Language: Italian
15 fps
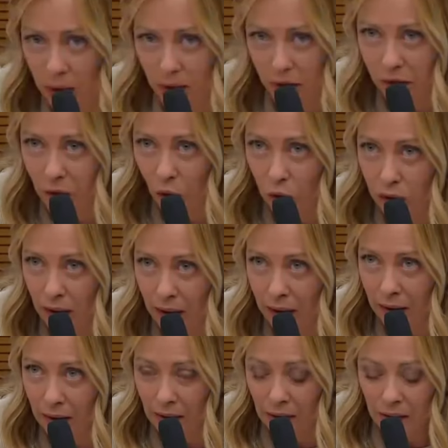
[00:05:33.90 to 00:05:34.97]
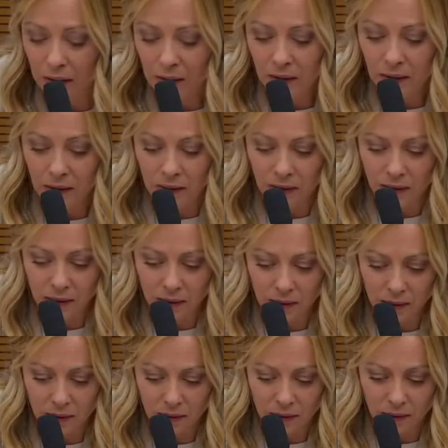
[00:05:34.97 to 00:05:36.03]
difficoltà
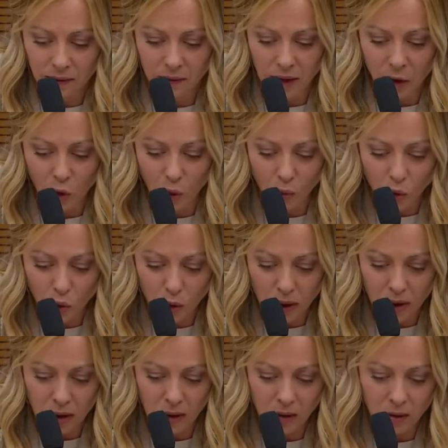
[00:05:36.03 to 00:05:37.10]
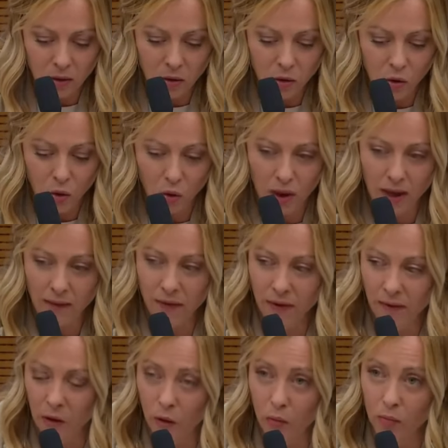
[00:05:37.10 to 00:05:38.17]
eh, dei comuni non ne
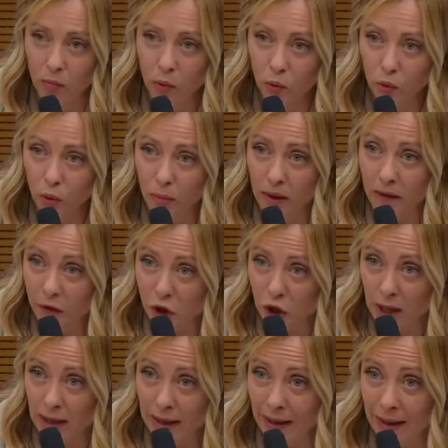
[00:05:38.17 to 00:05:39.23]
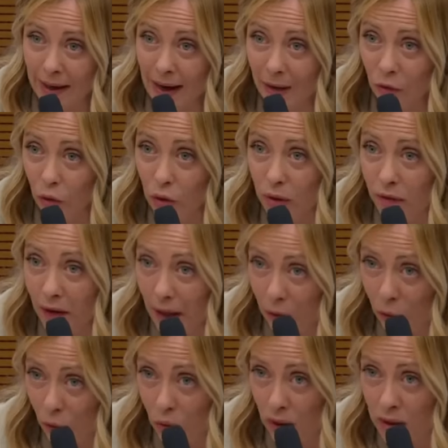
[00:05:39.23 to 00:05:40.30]
avevano potuto beneficiare, creando di
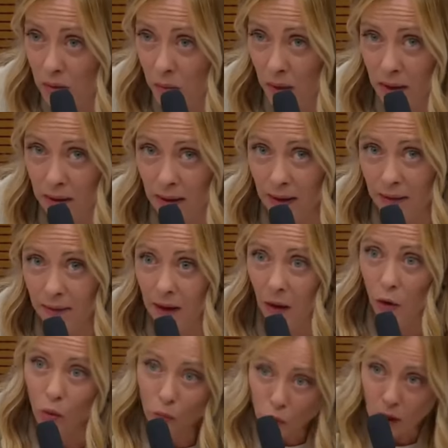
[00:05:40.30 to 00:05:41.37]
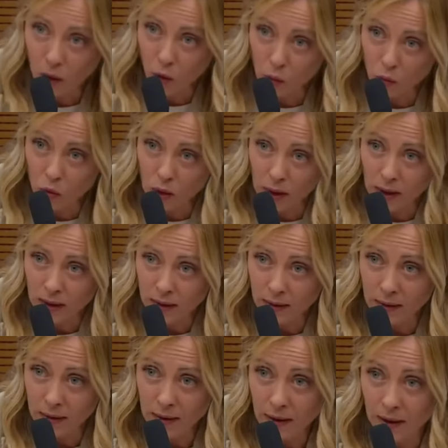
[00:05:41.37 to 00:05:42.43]
fatto una disparità tra comune e comune
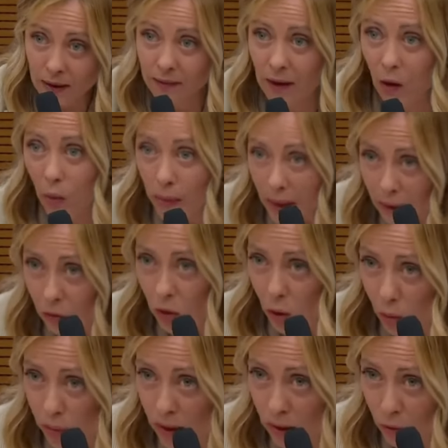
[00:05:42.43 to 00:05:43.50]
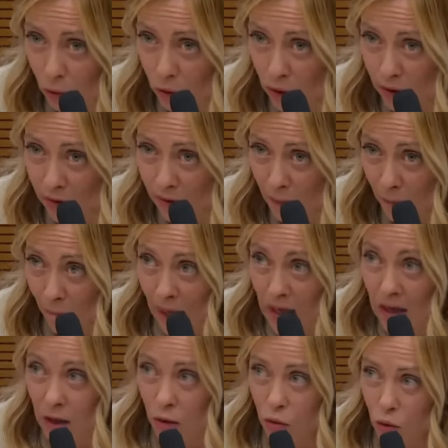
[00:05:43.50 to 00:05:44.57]
e tra operatore e operatore,
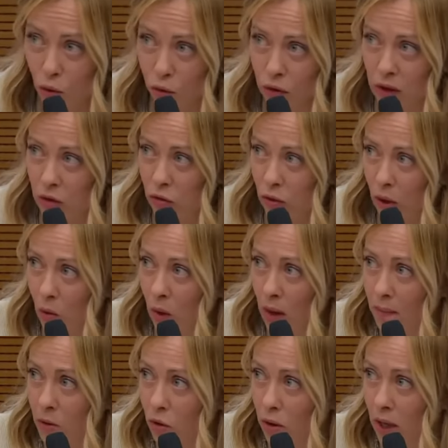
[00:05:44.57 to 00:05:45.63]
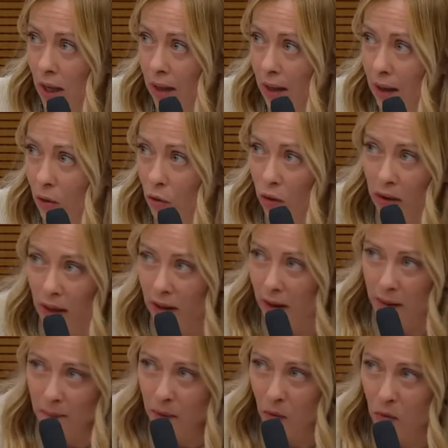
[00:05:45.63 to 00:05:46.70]
in un contesto nel quale bisogna anche ricordare
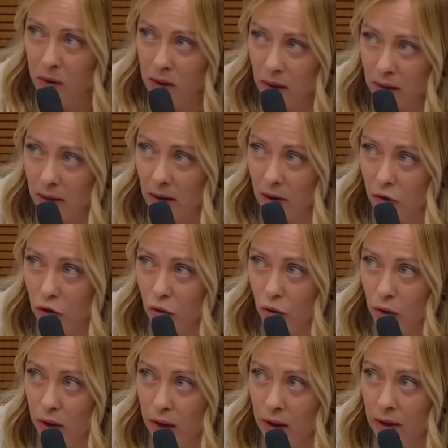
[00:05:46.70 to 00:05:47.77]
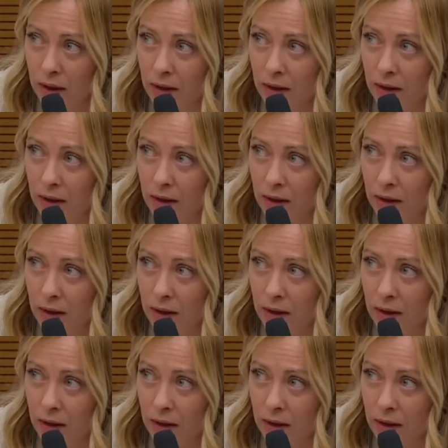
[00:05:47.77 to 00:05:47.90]
che per una serie di ragioni